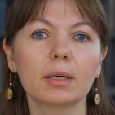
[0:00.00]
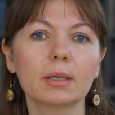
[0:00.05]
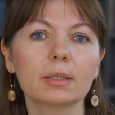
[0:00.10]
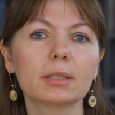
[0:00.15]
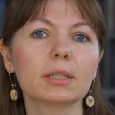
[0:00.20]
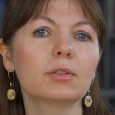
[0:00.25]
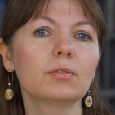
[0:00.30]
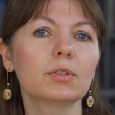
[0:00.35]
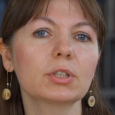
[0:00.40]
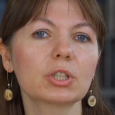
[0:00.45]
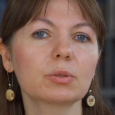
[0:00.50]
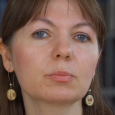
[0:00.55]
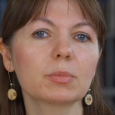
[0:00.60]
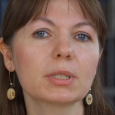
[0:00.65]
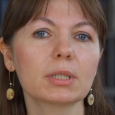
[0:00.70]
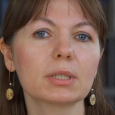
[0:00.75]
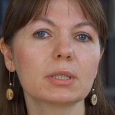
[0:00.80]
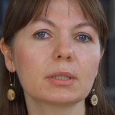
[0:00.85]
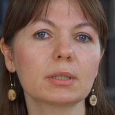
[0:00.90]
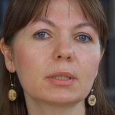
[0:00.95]

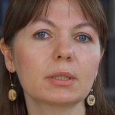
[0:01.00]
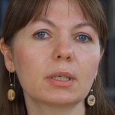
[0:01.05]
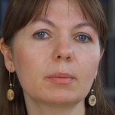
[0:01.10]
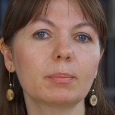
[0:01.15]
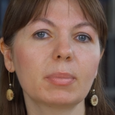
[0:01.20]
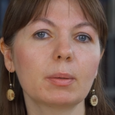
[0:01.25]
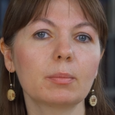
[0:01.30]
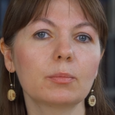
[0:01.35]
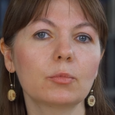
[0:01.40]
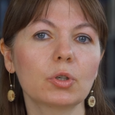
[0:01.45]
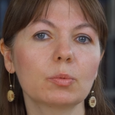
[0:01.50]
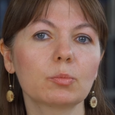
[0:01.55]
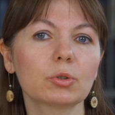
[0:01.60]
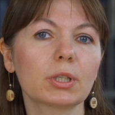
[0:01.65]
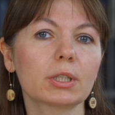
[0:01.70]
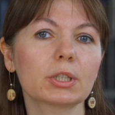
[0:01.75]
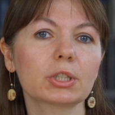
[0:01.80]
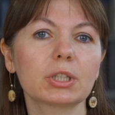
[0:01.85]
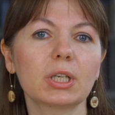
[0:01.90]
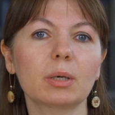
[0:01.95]
Недвижимость, а,
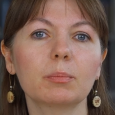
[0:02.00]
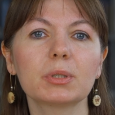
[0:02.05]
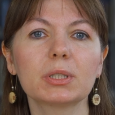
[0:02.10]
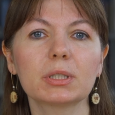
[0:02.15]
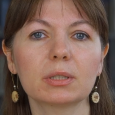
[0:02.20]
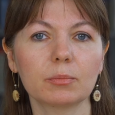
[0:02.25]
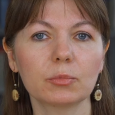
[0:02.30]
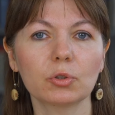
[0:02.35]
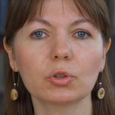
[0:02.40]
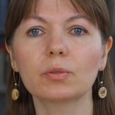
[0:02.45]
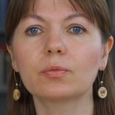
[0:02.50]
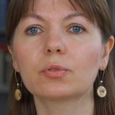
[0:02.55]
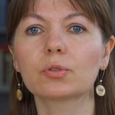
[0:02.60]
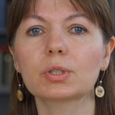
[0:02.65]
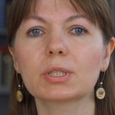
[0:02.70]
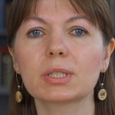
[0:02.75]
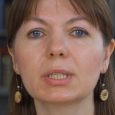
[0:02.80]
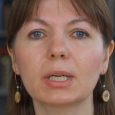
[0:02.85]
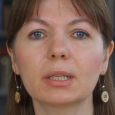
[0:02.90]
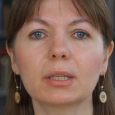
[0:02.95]
по-моему, должна быть
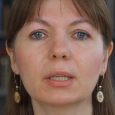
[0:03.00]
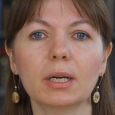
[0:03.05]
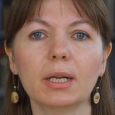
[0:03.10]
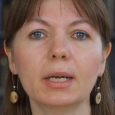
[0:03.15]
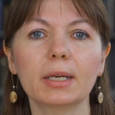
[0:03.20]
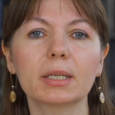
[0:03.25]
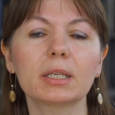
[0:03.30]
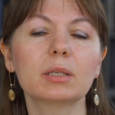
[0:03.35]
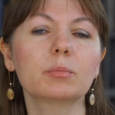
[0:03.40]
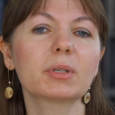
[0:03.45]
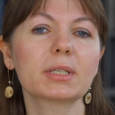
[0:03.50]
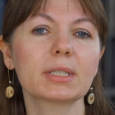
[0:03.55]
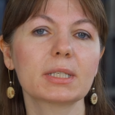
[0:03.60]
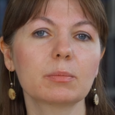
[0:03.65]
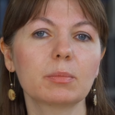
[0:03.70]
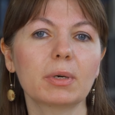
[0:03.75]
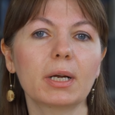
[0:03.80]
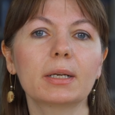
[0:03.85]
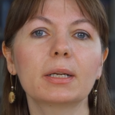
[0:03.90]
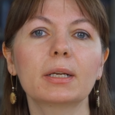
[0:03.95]
многофункциональна и
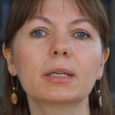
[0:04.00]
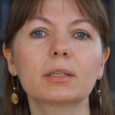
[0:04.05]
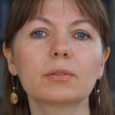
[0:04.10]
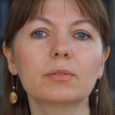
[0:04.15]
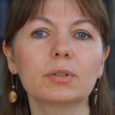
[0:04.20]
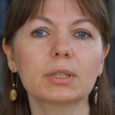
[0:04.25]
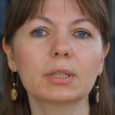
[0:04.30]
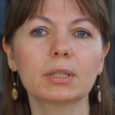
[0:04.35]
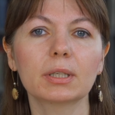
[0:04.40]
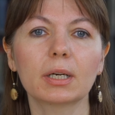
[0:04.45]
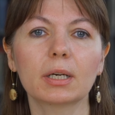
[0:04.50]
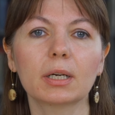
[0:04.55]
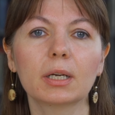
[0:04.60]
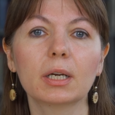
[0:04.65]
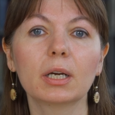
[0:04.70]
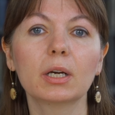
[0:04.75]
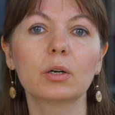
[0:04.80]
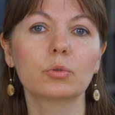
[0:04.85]
максимально ликвидна,